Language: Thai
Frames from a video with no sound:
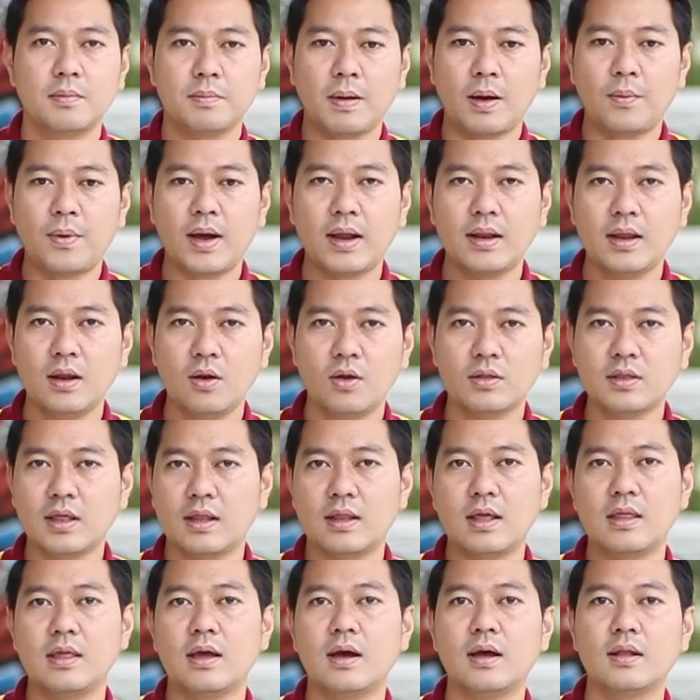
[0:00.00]
ภาวะที่รถติด
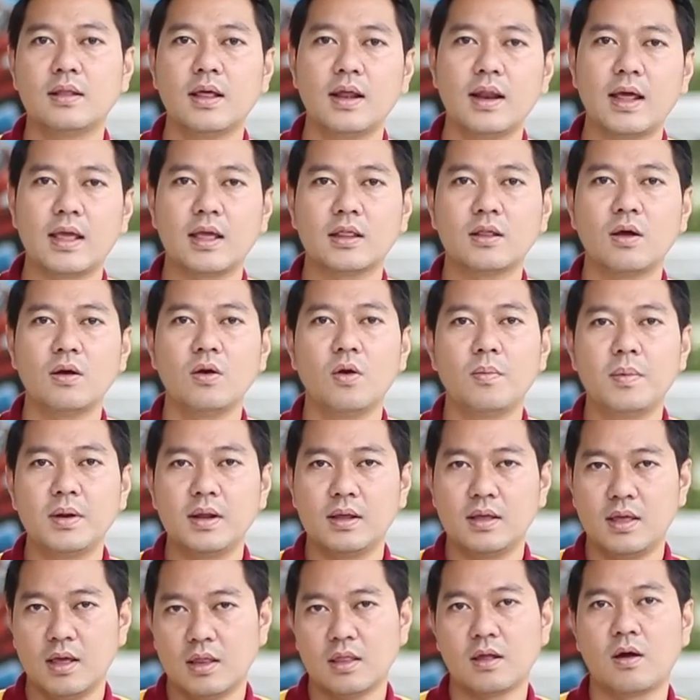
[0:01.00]
เยอะๆท่านอาจจะต้องลงมา
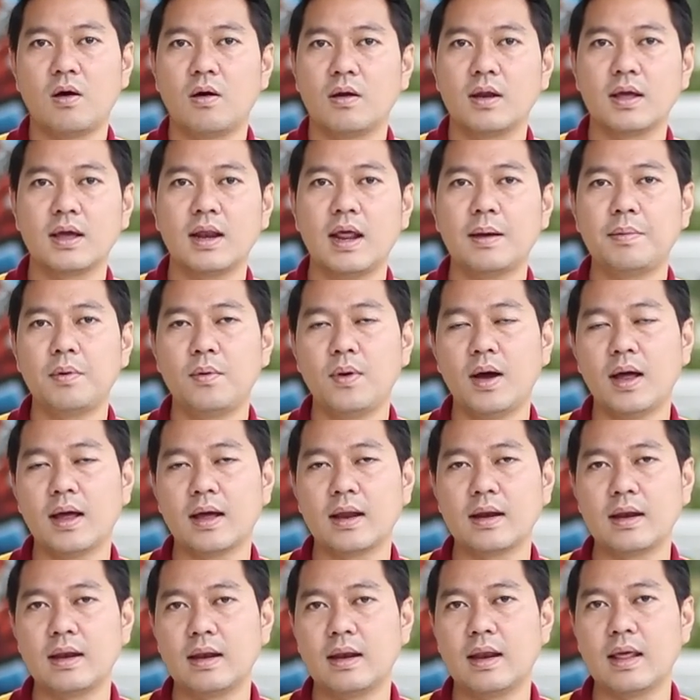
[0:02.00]
ถึงเกียร์งเลยก็ได้ เพราะว่า
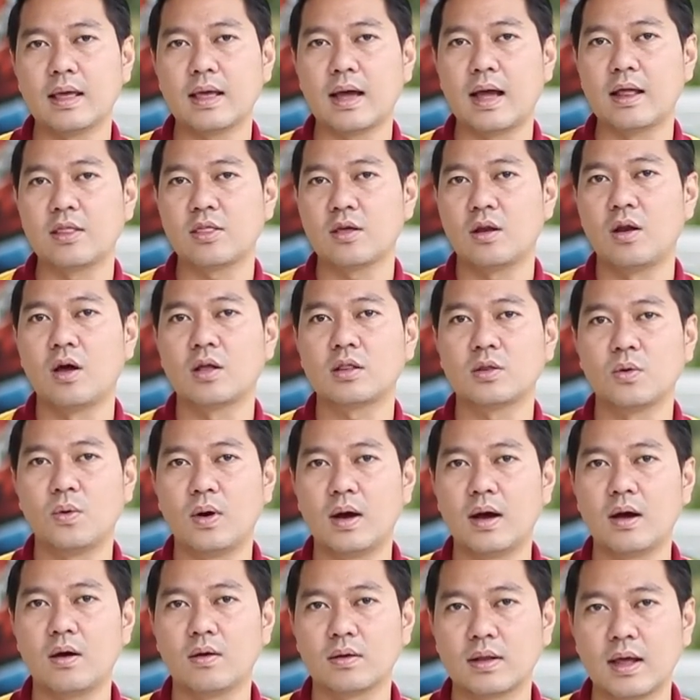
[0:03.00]
ในการชะลอตัว
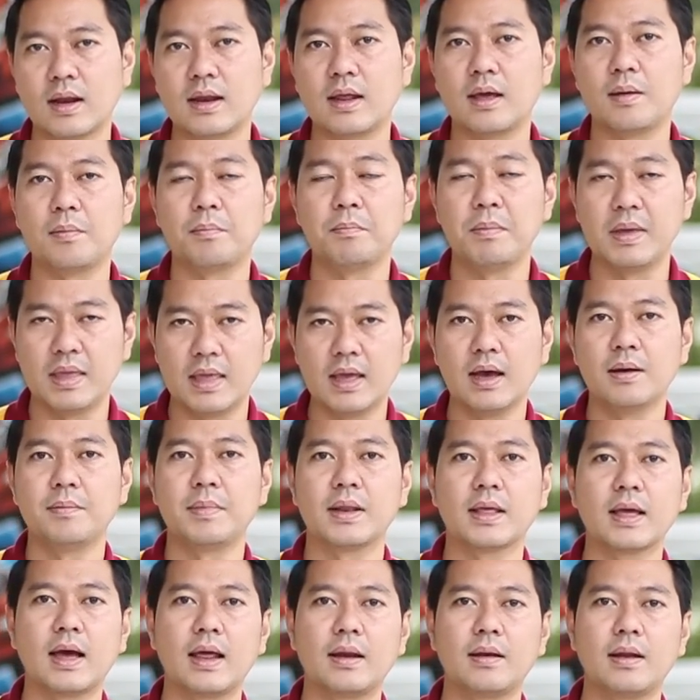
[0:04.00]
ของท่านเนี่ยมีเยอะเห
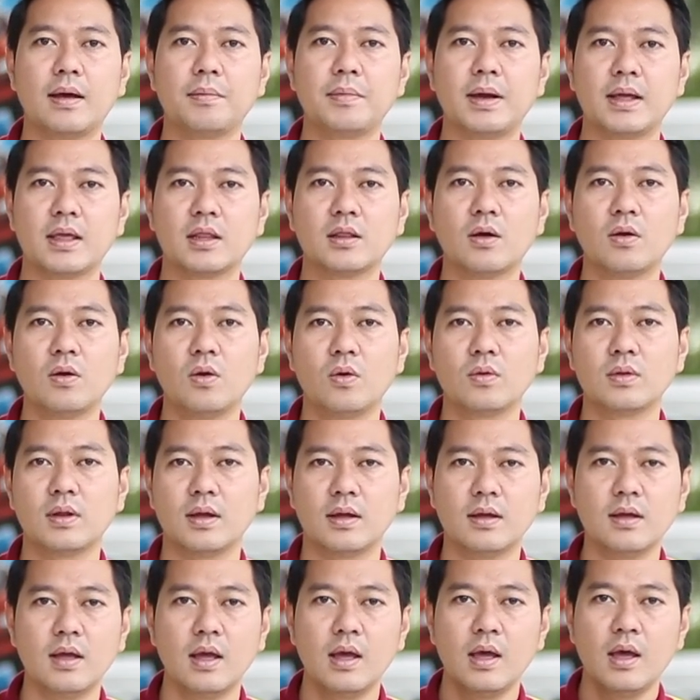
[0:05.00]
มือนกันนะครับ อาจจะต้องลงถึ
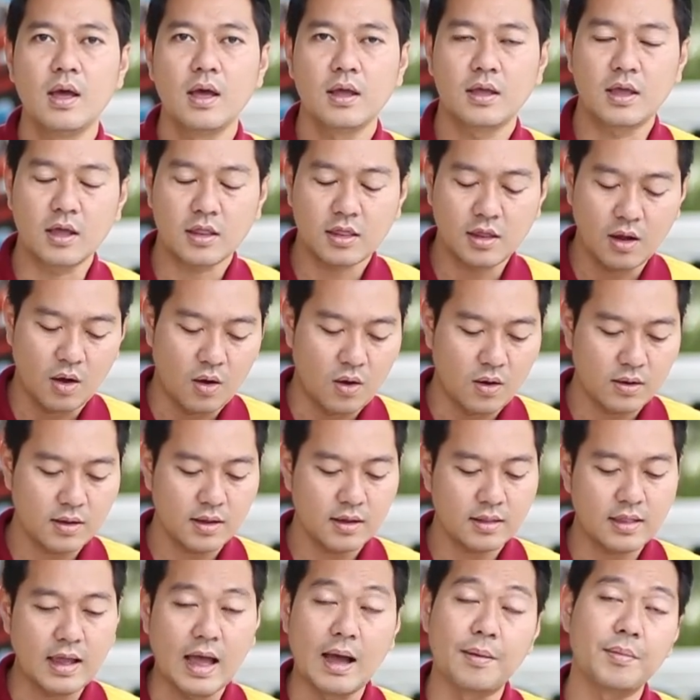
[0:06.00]
งเกียร์ง
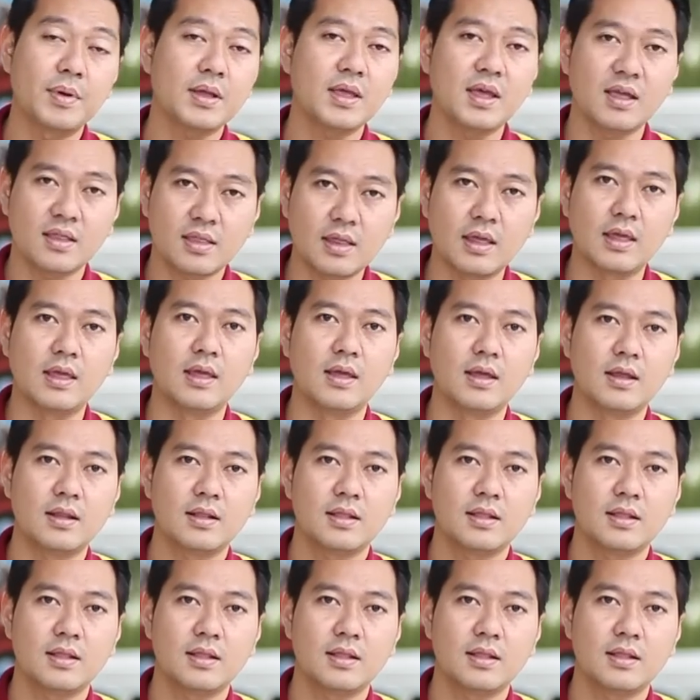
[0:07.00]
เกียร์3และเกียร์่